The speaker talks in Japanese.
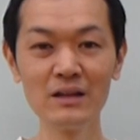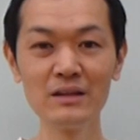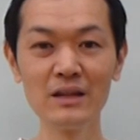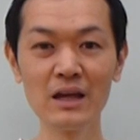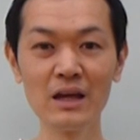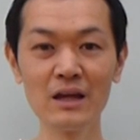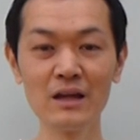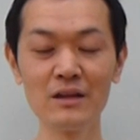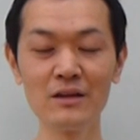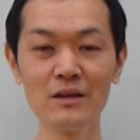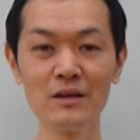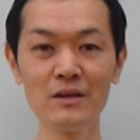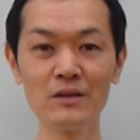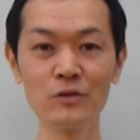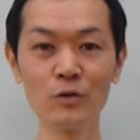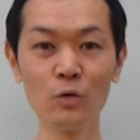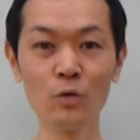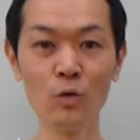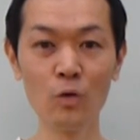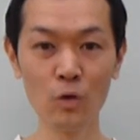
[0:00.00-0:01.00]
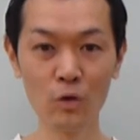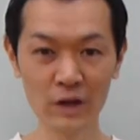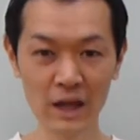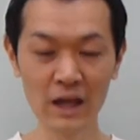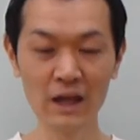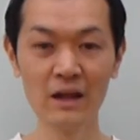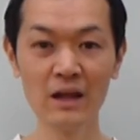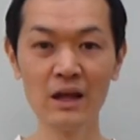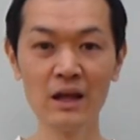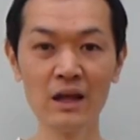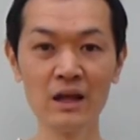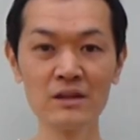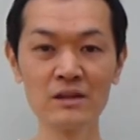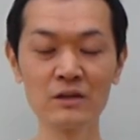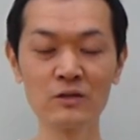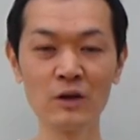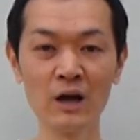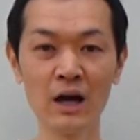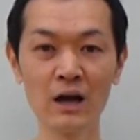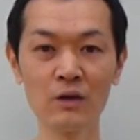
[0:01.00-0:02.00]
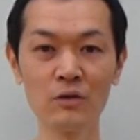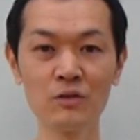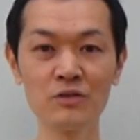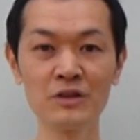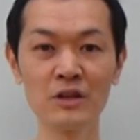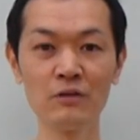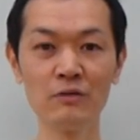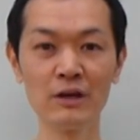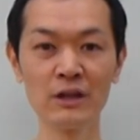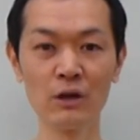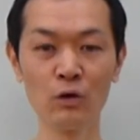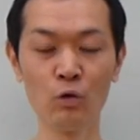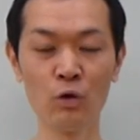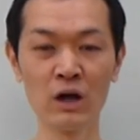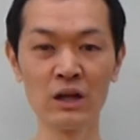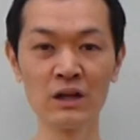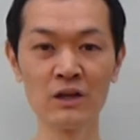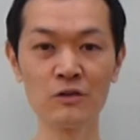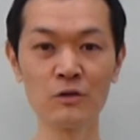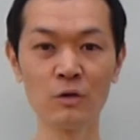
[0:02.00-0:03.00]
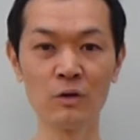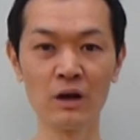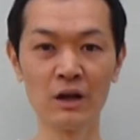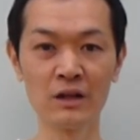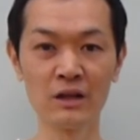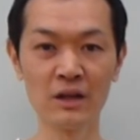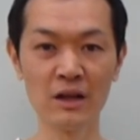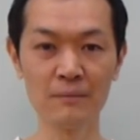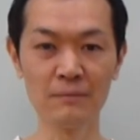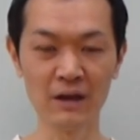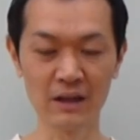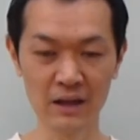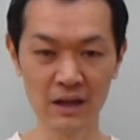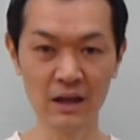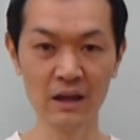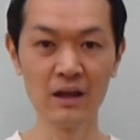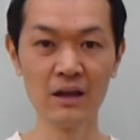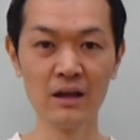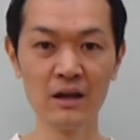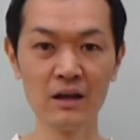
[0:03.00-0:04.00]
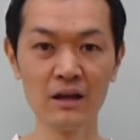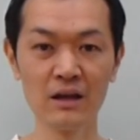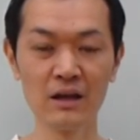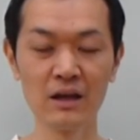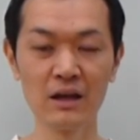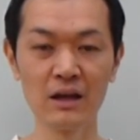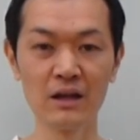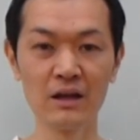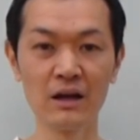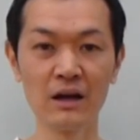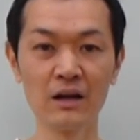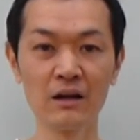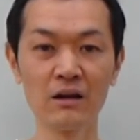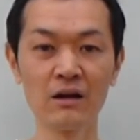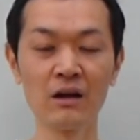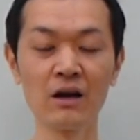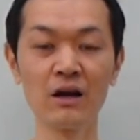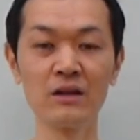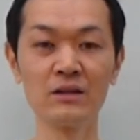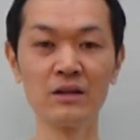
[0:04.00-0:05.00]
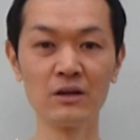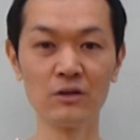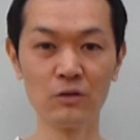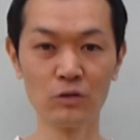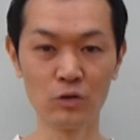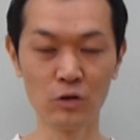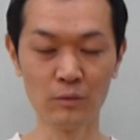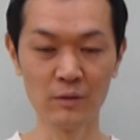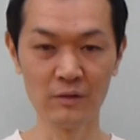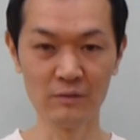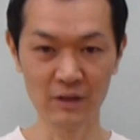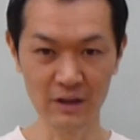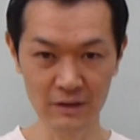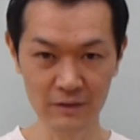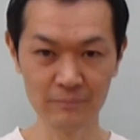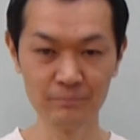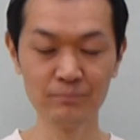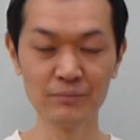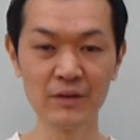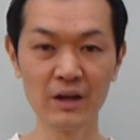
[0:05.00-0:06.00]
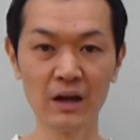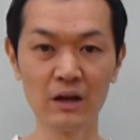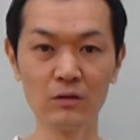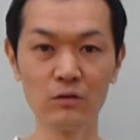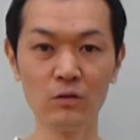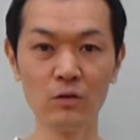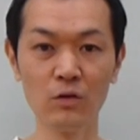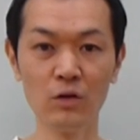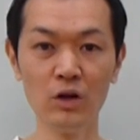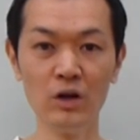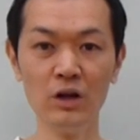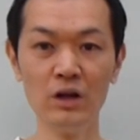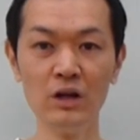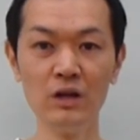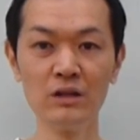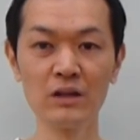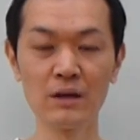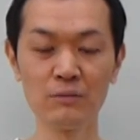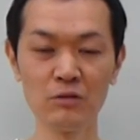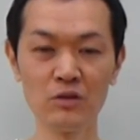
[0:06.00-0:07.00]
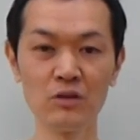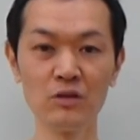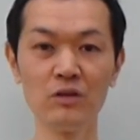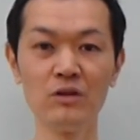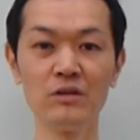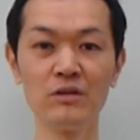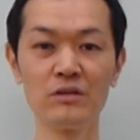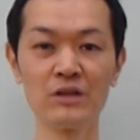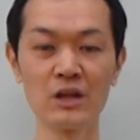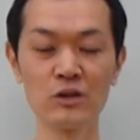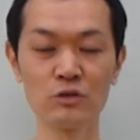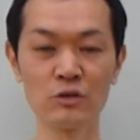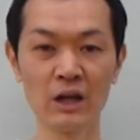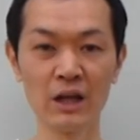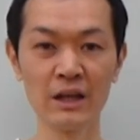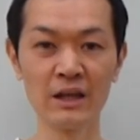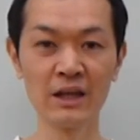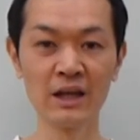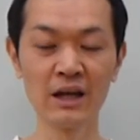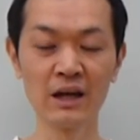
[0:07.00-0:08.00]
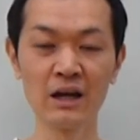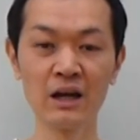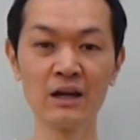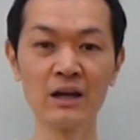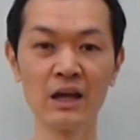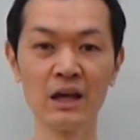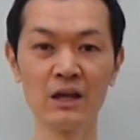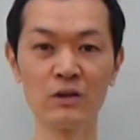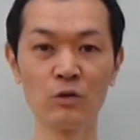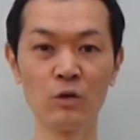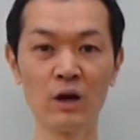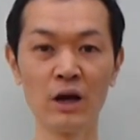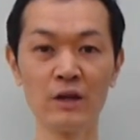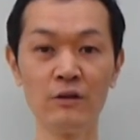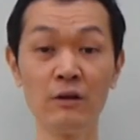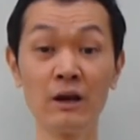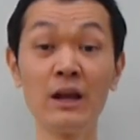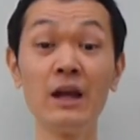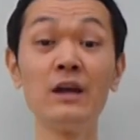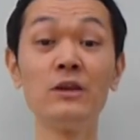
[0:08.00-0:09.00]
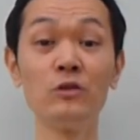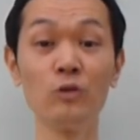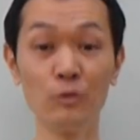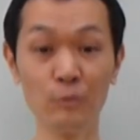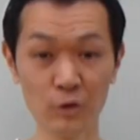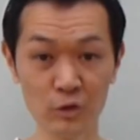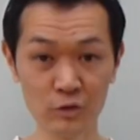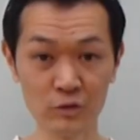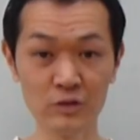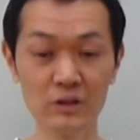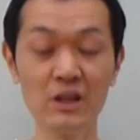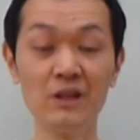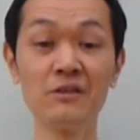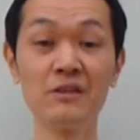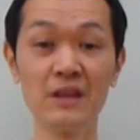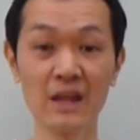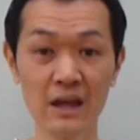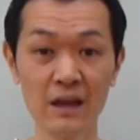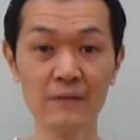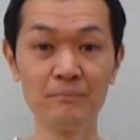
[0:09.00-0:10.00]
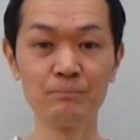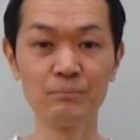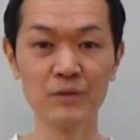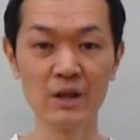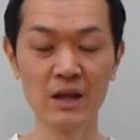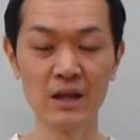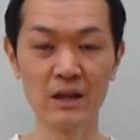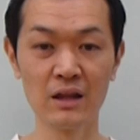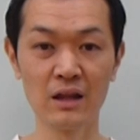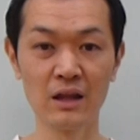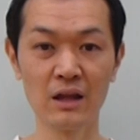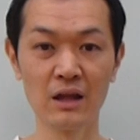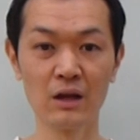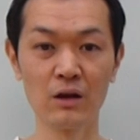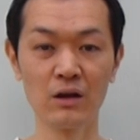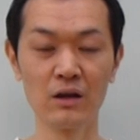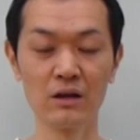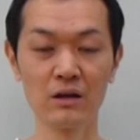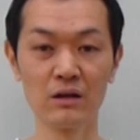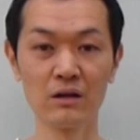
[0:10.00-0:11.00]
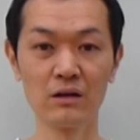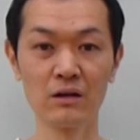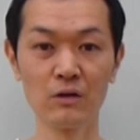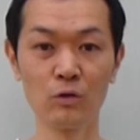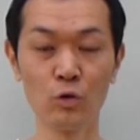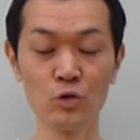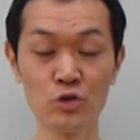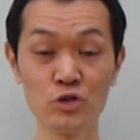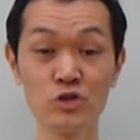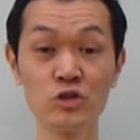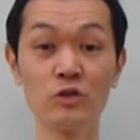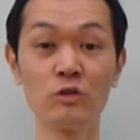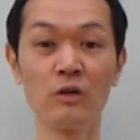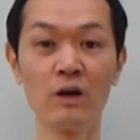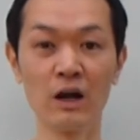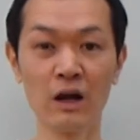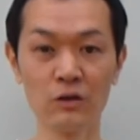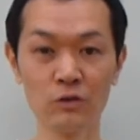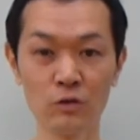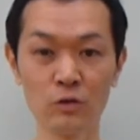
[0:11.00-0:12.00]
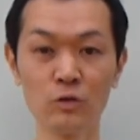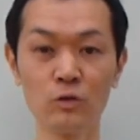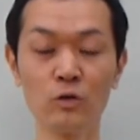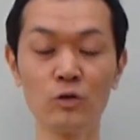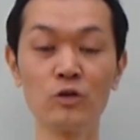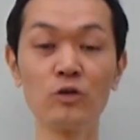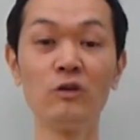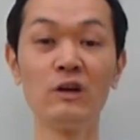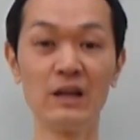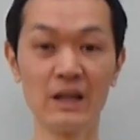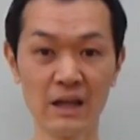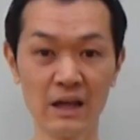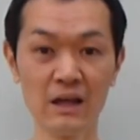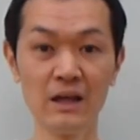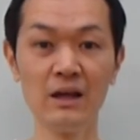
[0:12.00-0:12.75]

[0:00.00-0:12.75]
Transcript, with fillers: でそこをね、えー、ちゃんと把握した上でお話とか聞けばね、えー、なかなか変わってくると思いますあの多分最初から人間関係とか言わないと思うんですね、えー、ご主人とか家族の人はね、